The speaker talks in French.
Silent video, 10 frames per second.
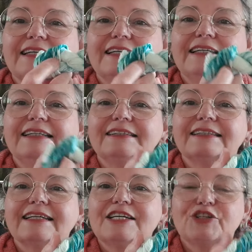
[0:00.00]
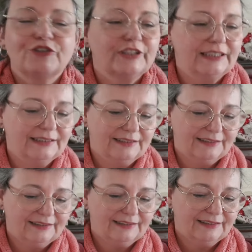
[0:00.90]
Il est très joli.
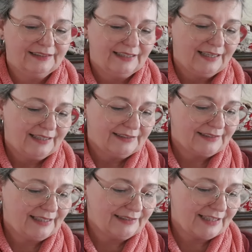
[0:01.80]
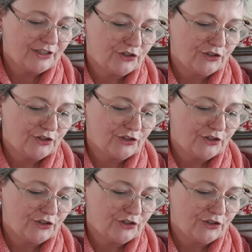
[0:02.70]
Très très